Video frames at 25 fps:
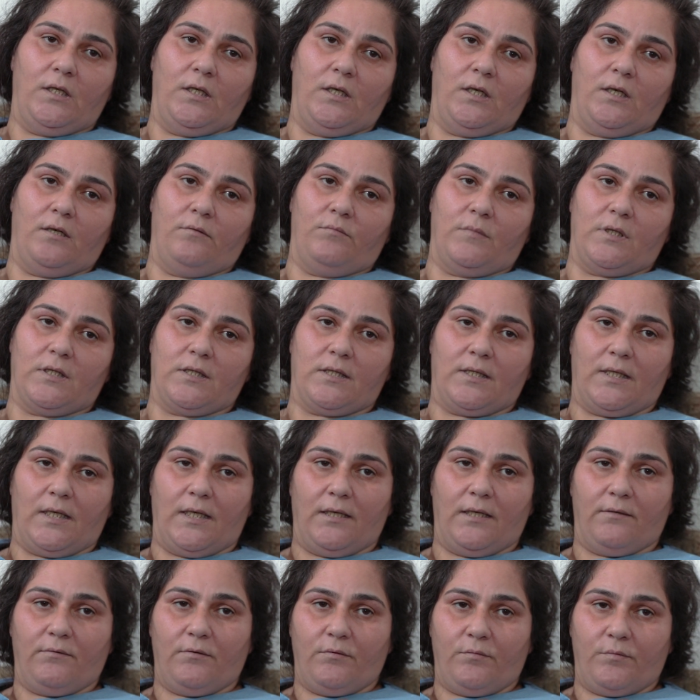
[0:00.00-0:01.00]
يا اما
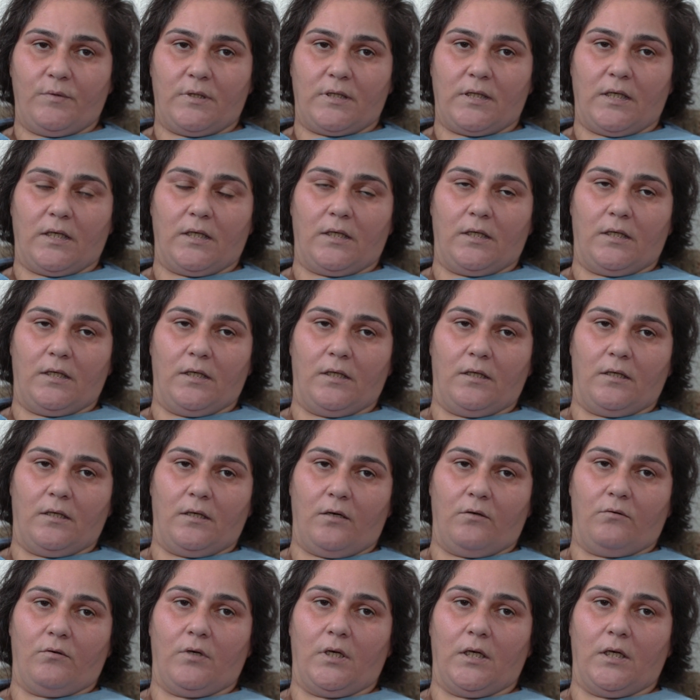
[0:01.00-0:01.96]
الزلمه بسكر او